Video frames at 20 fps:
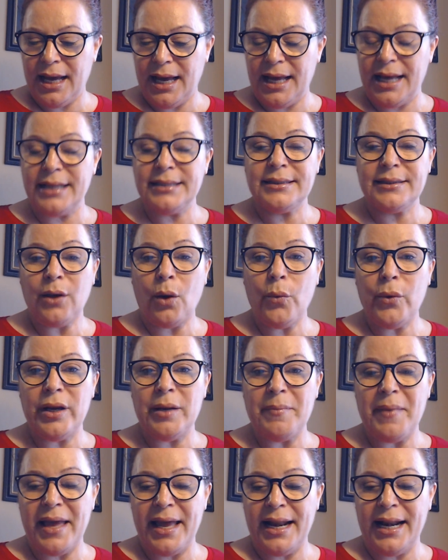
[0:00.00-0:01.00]
آه،
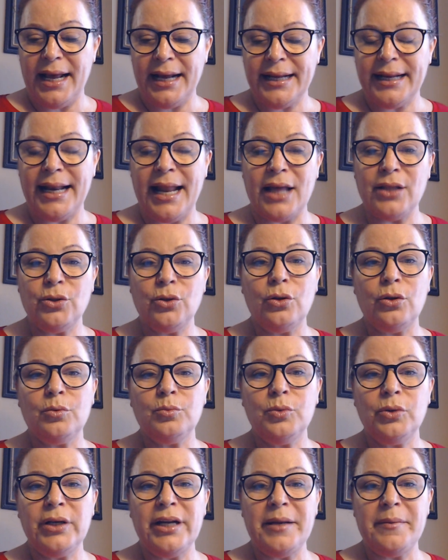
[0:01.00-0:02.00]
تطول بالك لانه
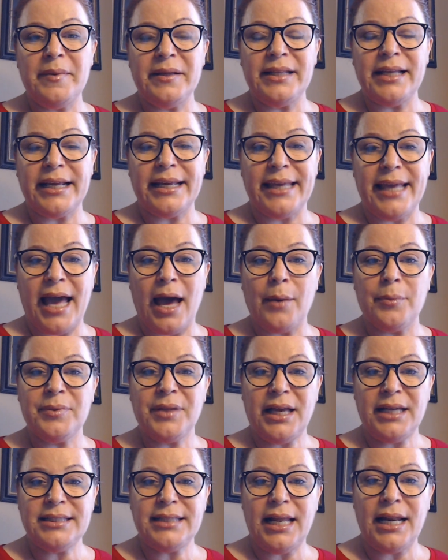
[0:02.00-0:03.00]
الامور اللي بدك اياها
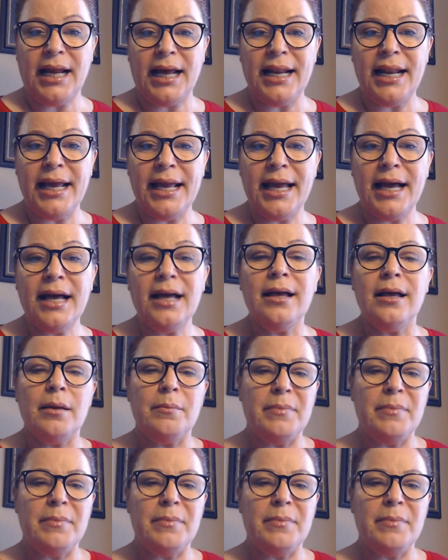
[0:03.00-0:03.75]
بتحصل عليها